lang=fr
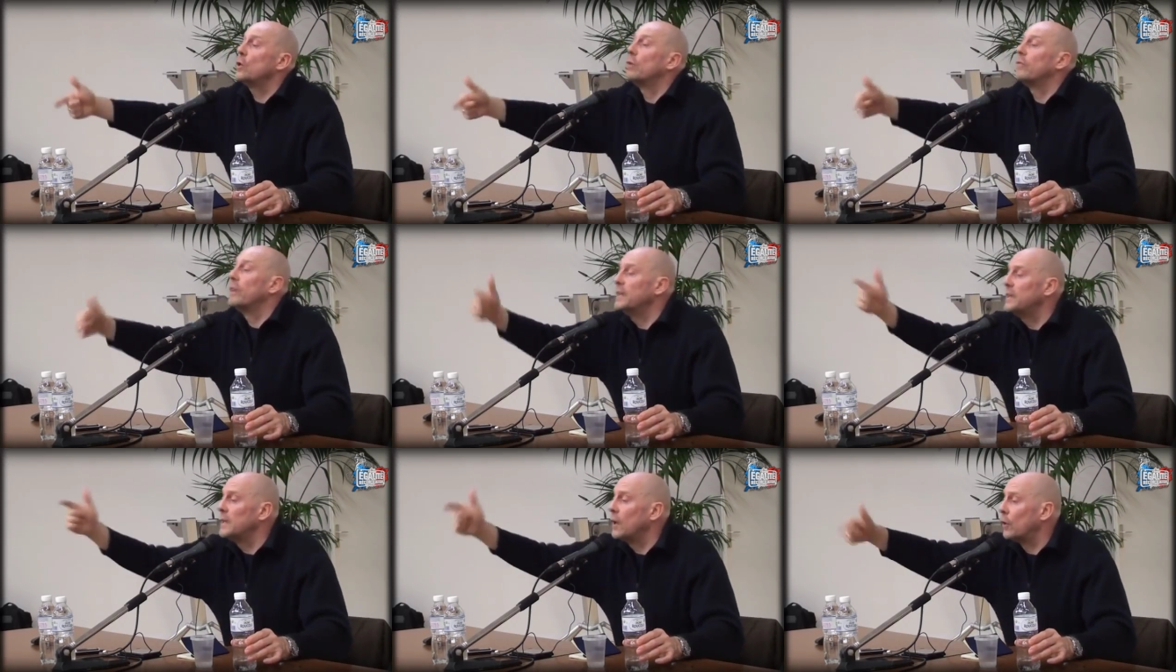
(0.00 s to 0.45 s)
on
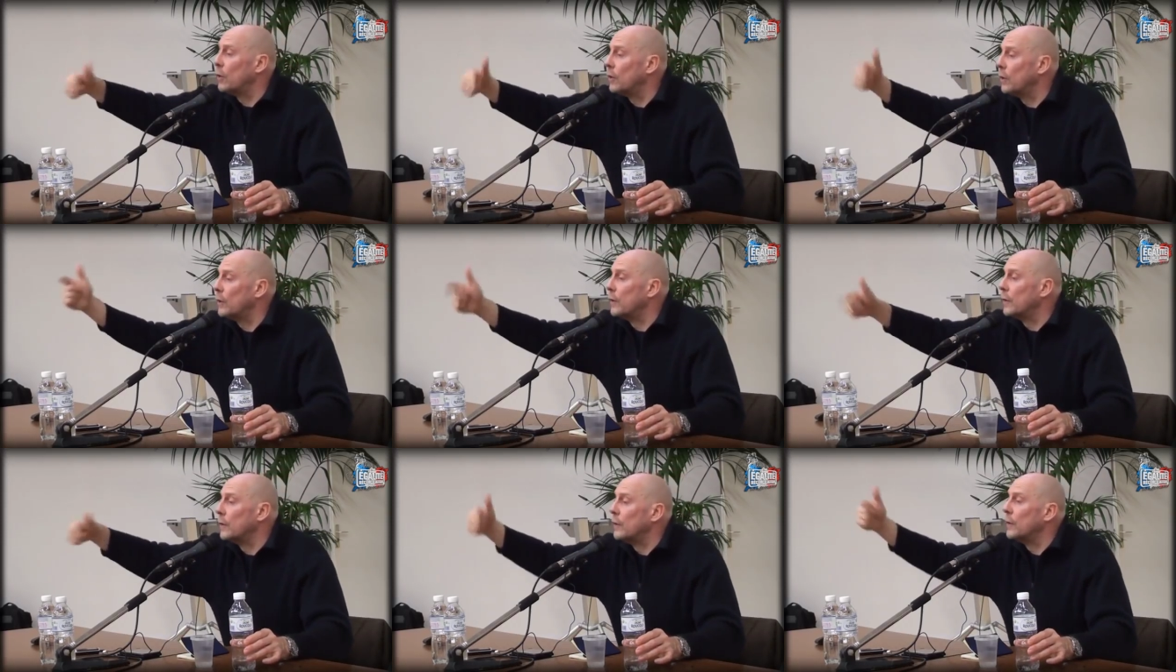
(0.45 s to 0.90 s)
va dire,
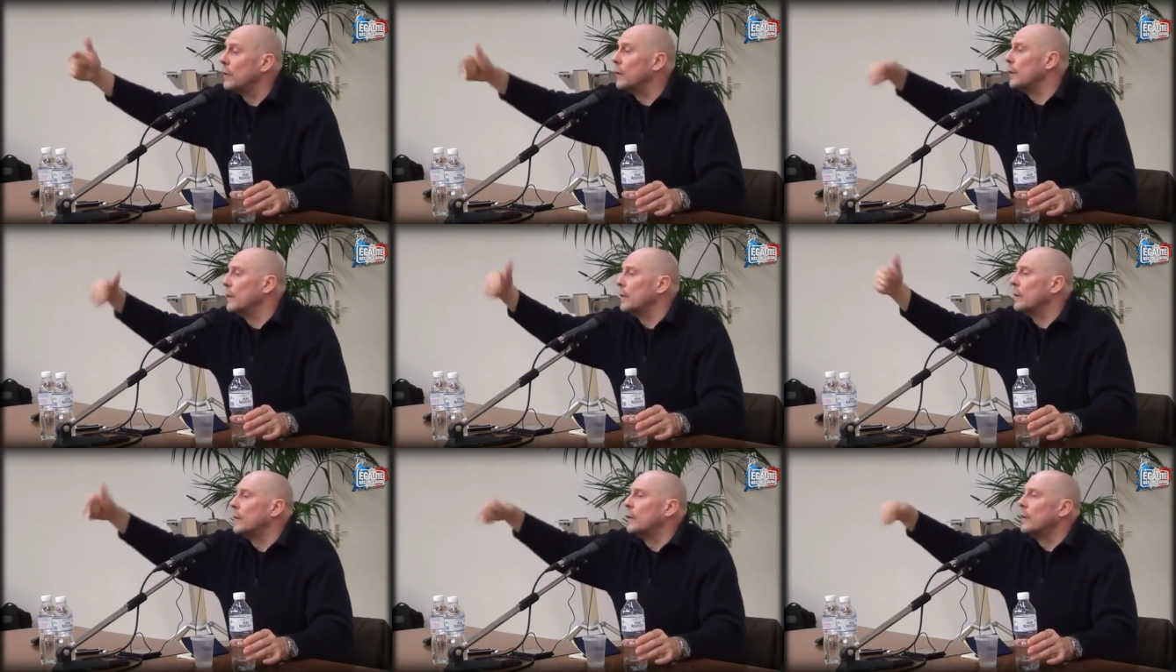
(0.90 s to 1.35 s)

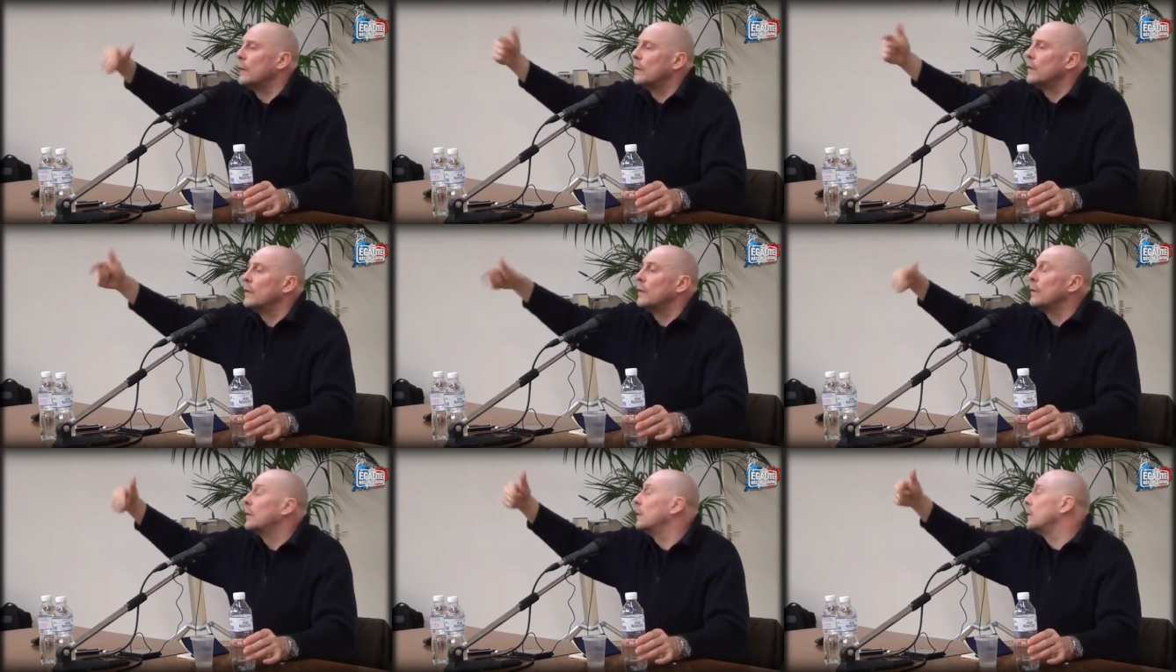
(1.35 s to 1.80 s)

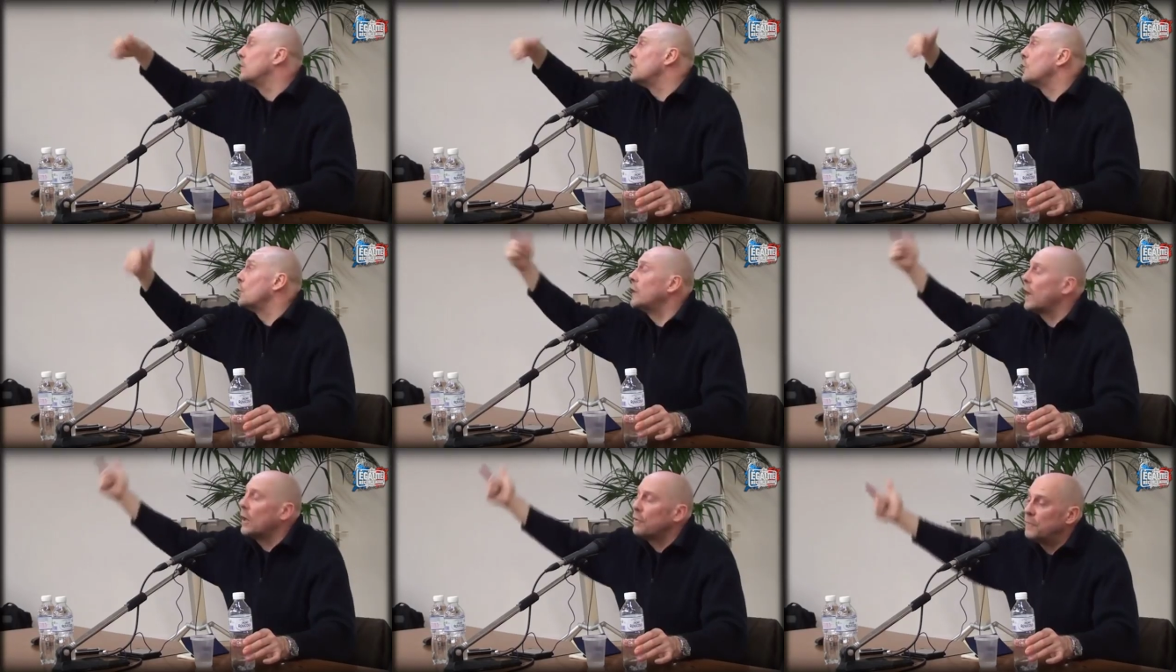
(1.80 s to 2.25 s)
euh,
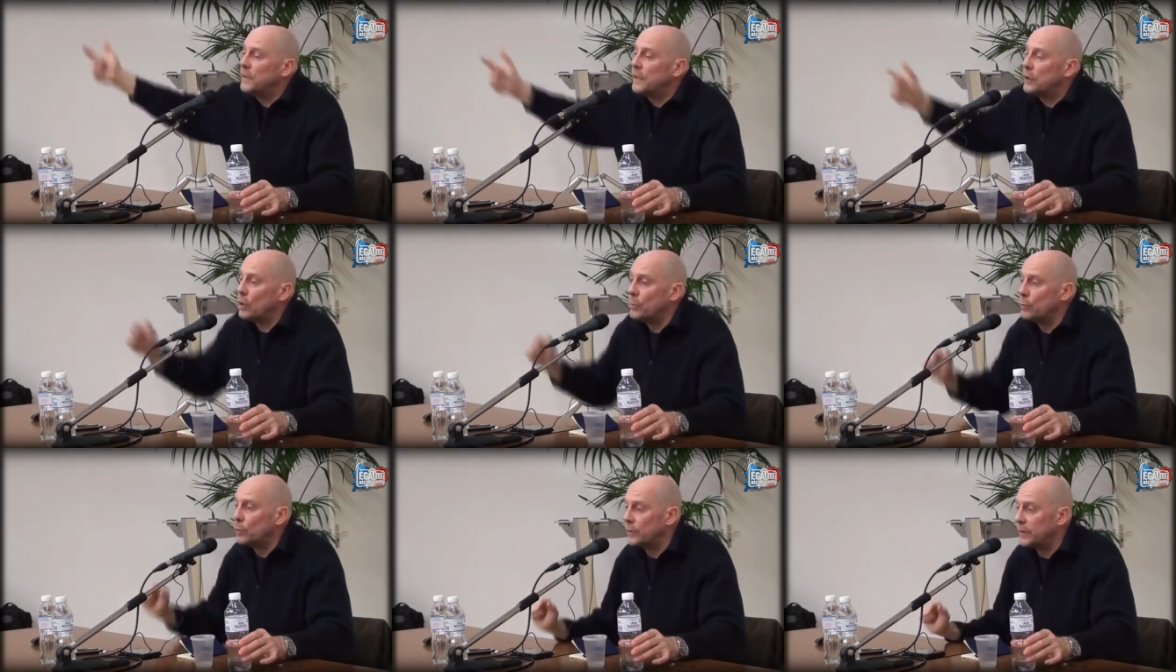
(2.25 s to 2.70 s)
géographiques,
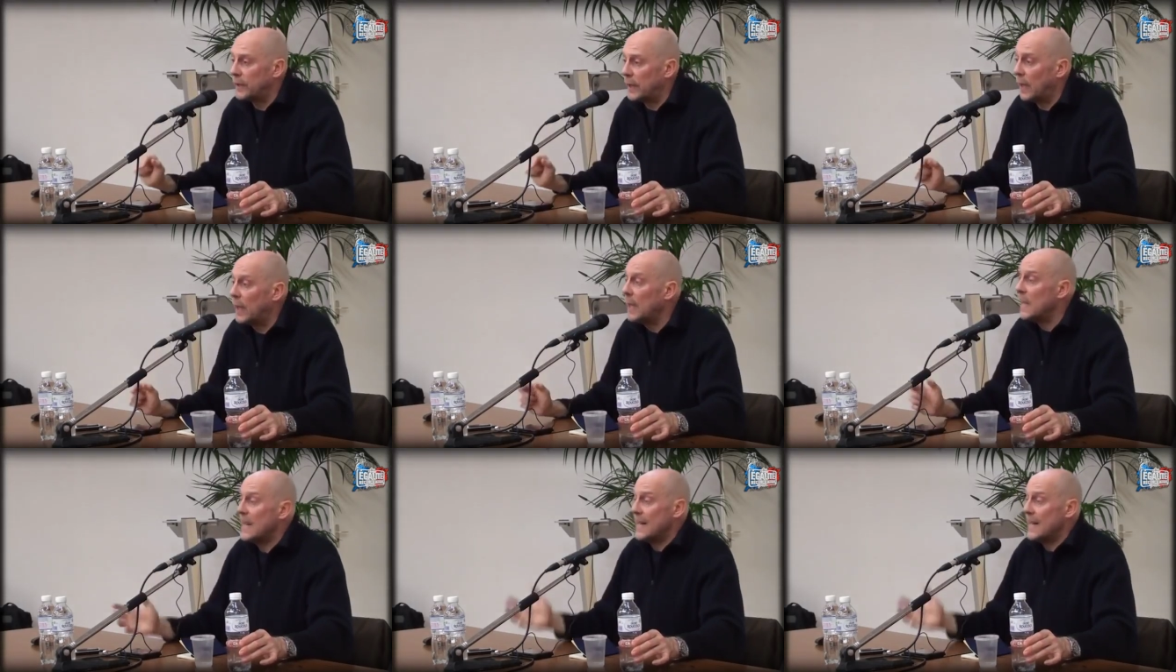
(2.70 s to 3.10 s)
communautaires.